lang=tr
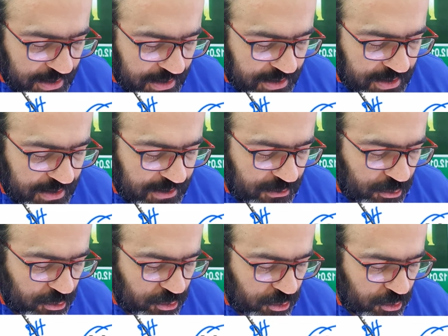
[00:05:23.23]
2, 2,
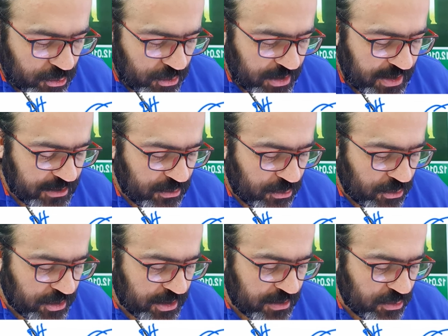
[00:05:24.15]
4, 4, 16
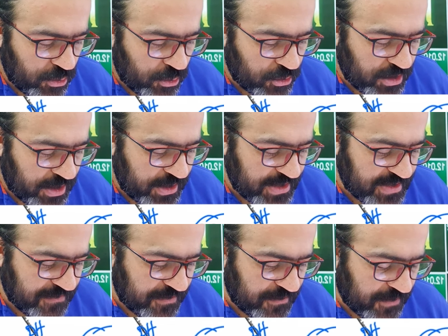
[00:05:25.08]
oradan 4 tane
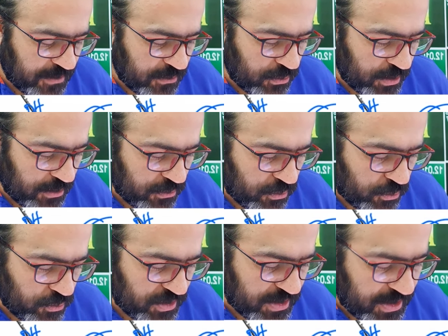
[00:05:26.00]
0 var 16,
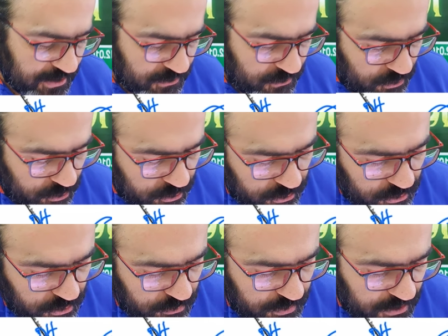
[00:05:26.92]
10 üzeri eksi 4
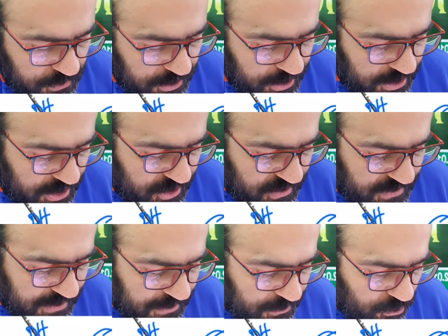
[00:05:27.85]
ediyor. Birbirine
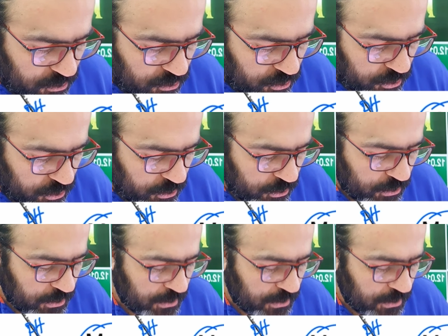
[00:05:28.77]
eşitse ne diyorduk?